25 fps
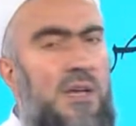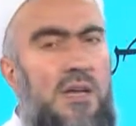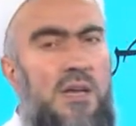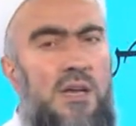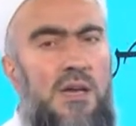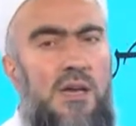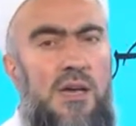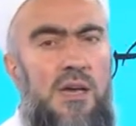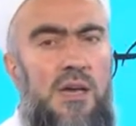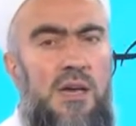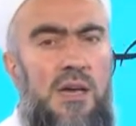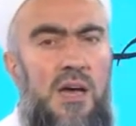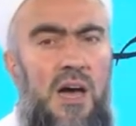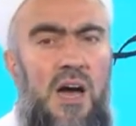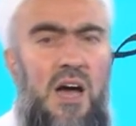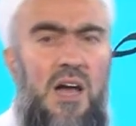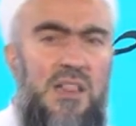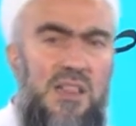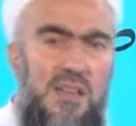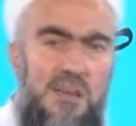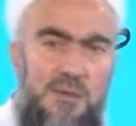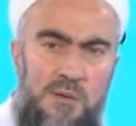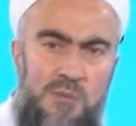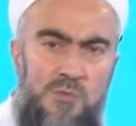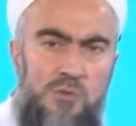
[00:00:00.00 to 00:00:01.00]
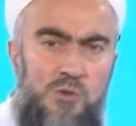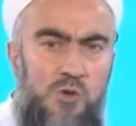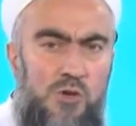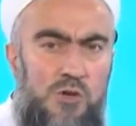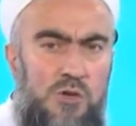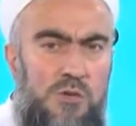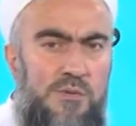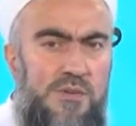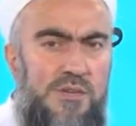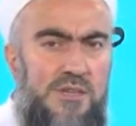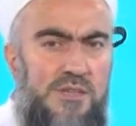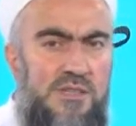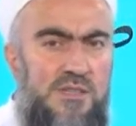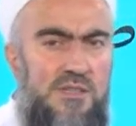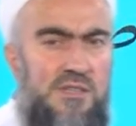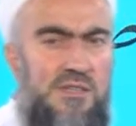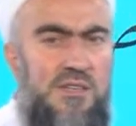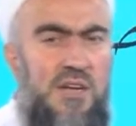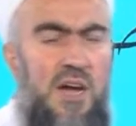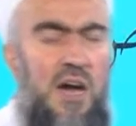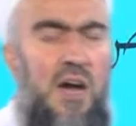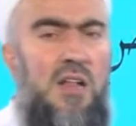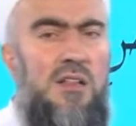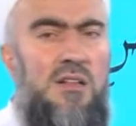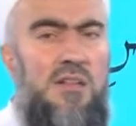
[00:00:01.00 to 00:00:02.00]
e, anlamamış olabilirsiniz,
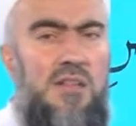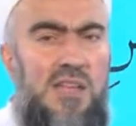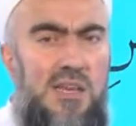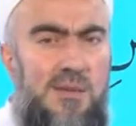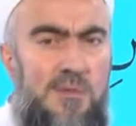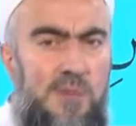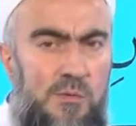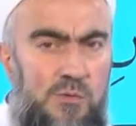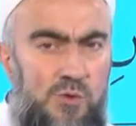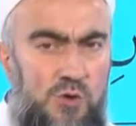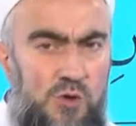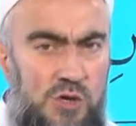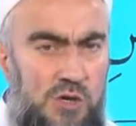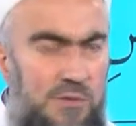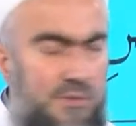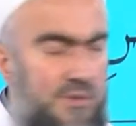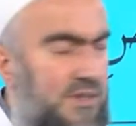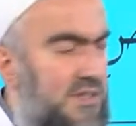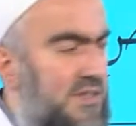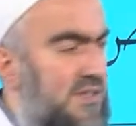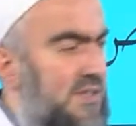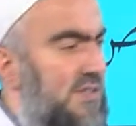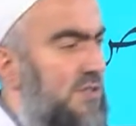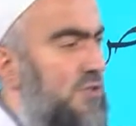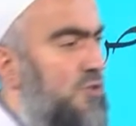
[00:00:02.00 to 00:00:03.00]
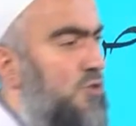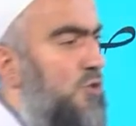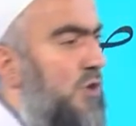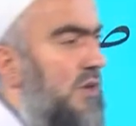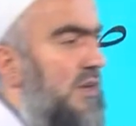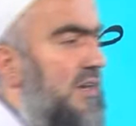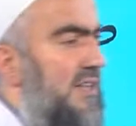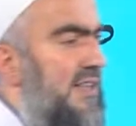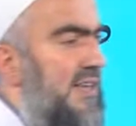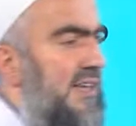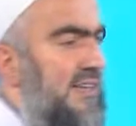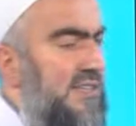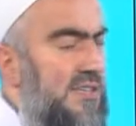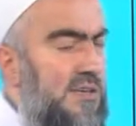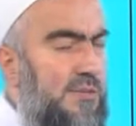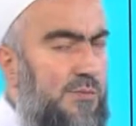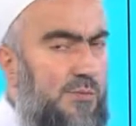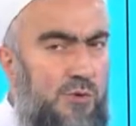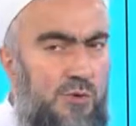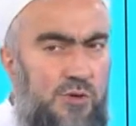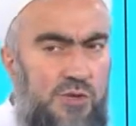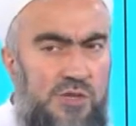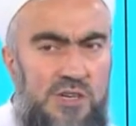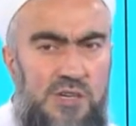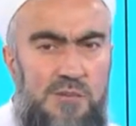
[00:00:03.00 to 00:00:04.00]
algılayamamış olabilirsiniz. Süreli ders
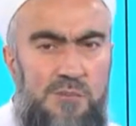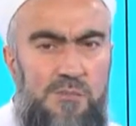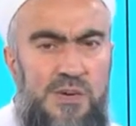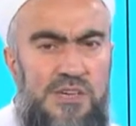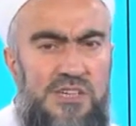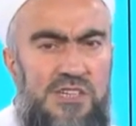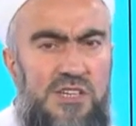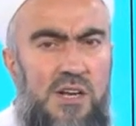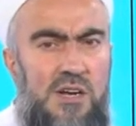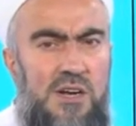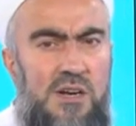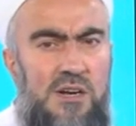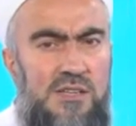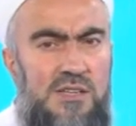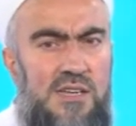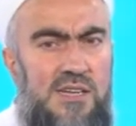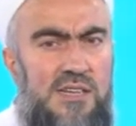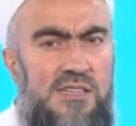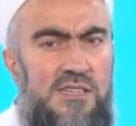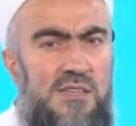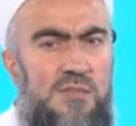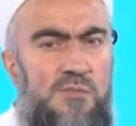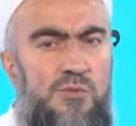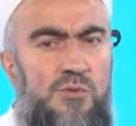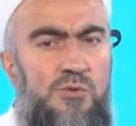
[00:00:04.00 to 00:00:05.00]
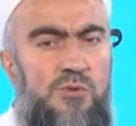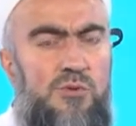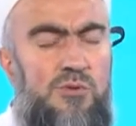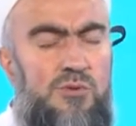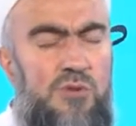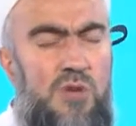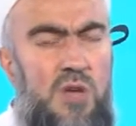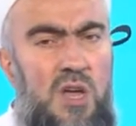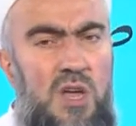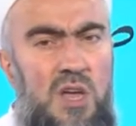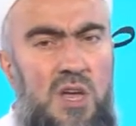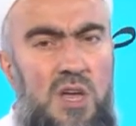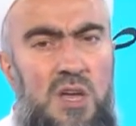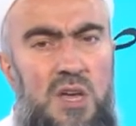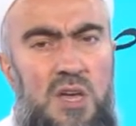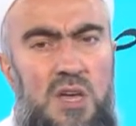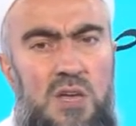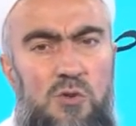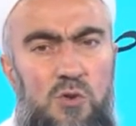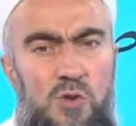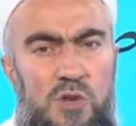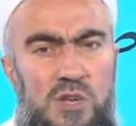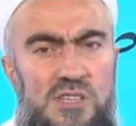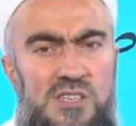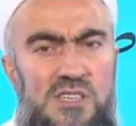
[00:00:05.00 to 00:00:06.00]
yapıyoruz, 45 dakika ders yapıyoruz.
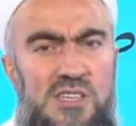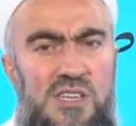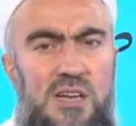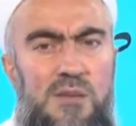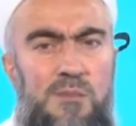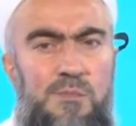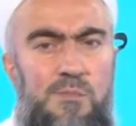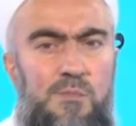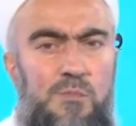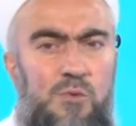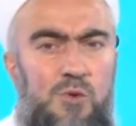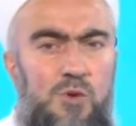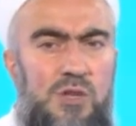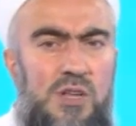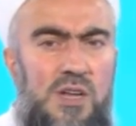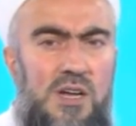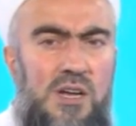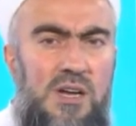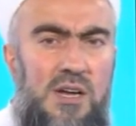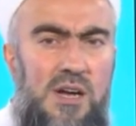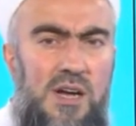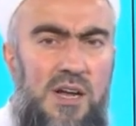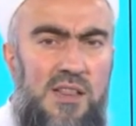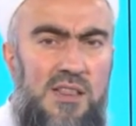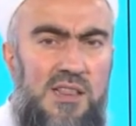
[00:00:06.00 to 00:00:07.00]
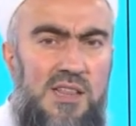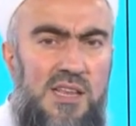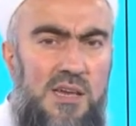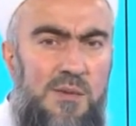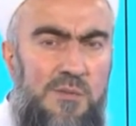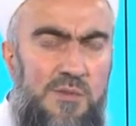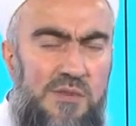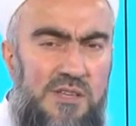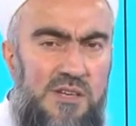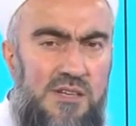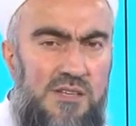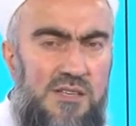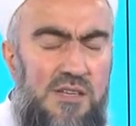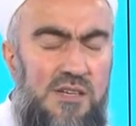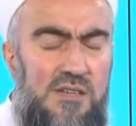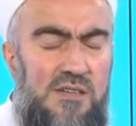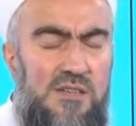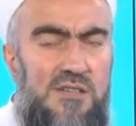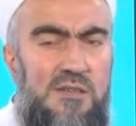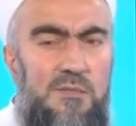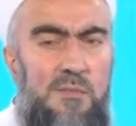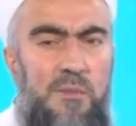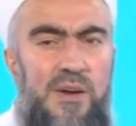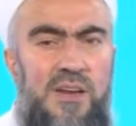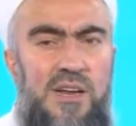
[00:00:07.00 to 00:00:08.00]
Dolayısıyla burada
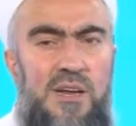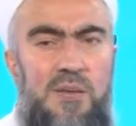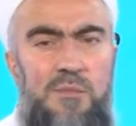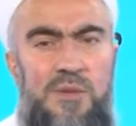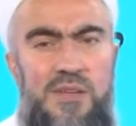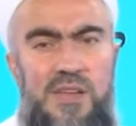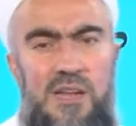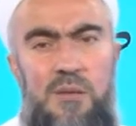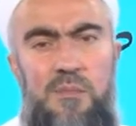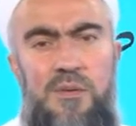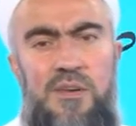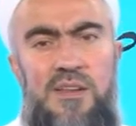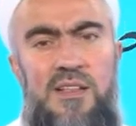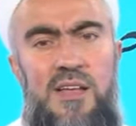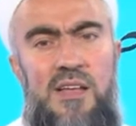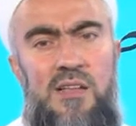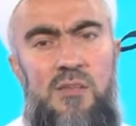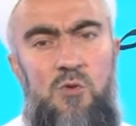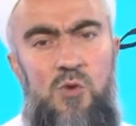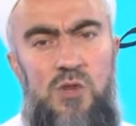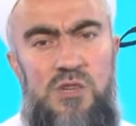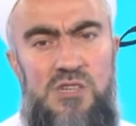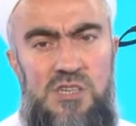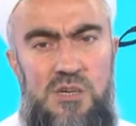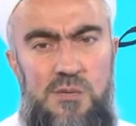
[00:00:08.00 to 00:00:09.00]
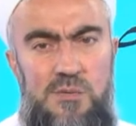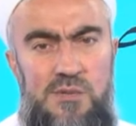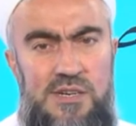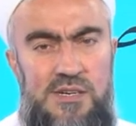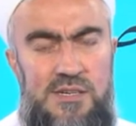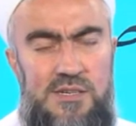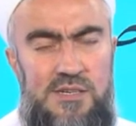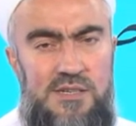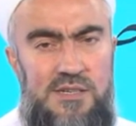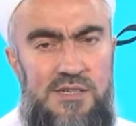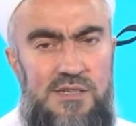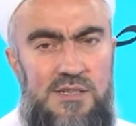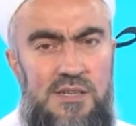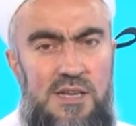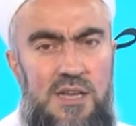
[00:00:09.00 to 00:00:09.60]
anlayamadıklarınızı bana birebirden ulaşabilirsiniz.